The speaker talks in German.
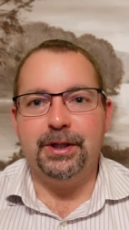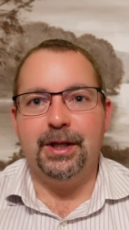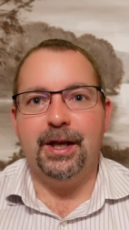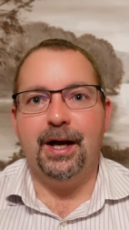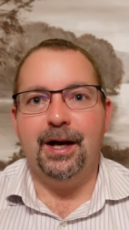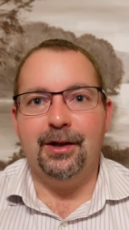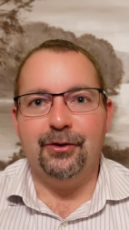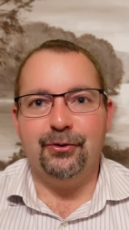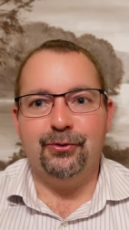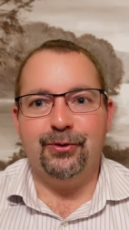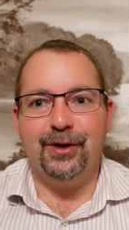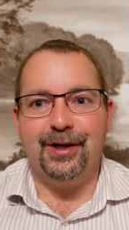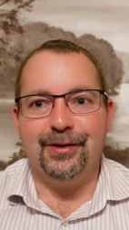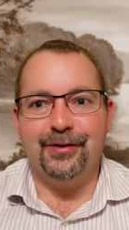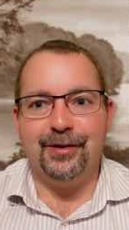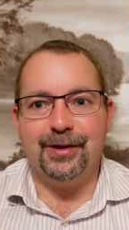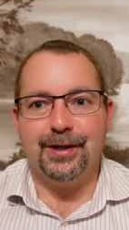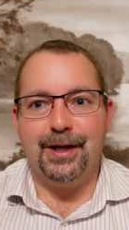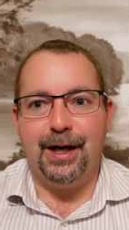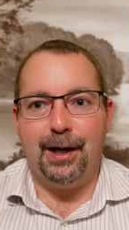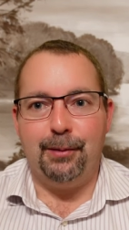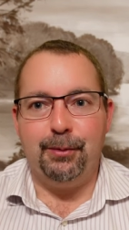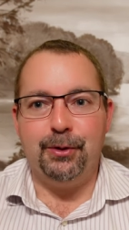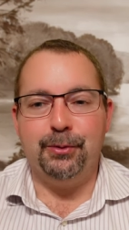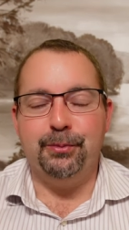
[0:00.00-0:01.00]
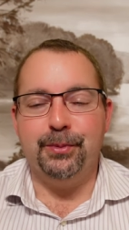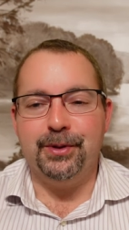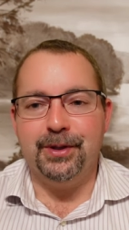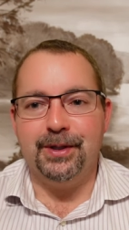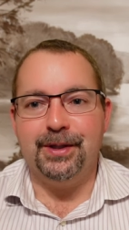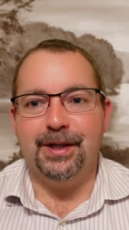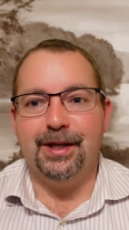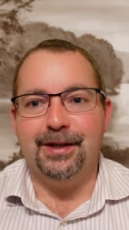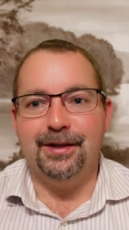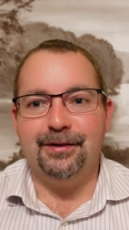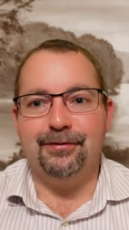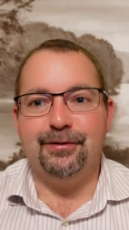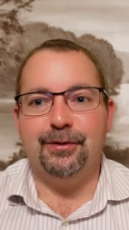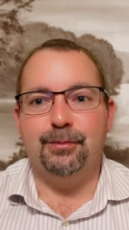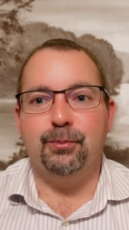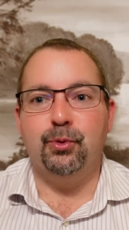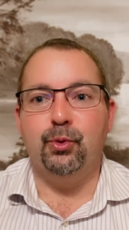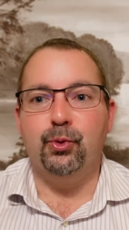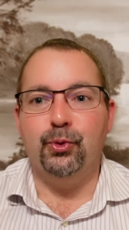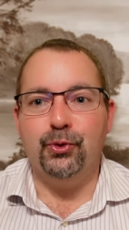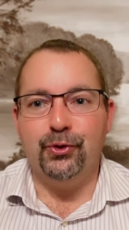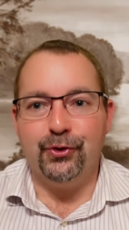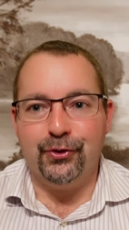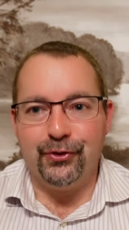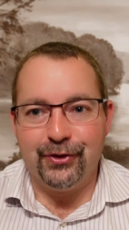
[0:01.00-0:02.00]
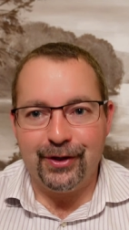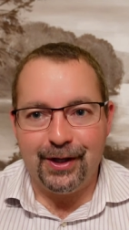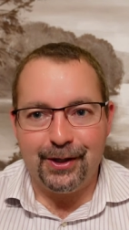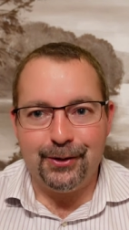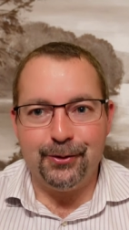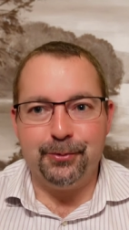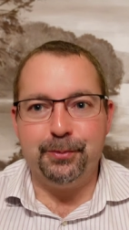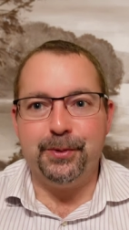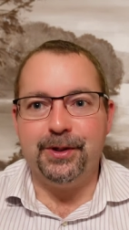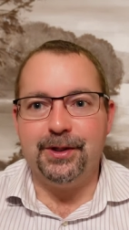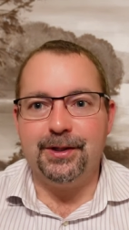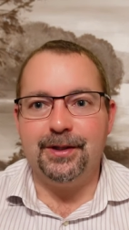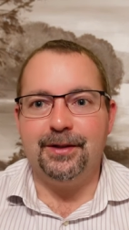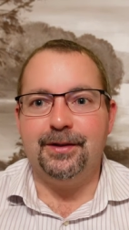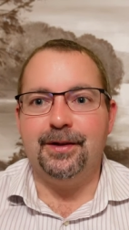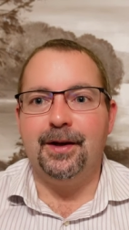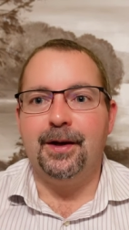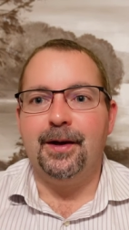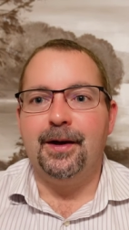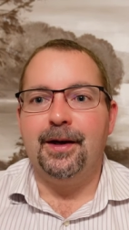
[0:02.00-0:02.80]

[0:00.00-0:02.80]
Glasfaserkabeln miteinander verbunden sein und mit, den,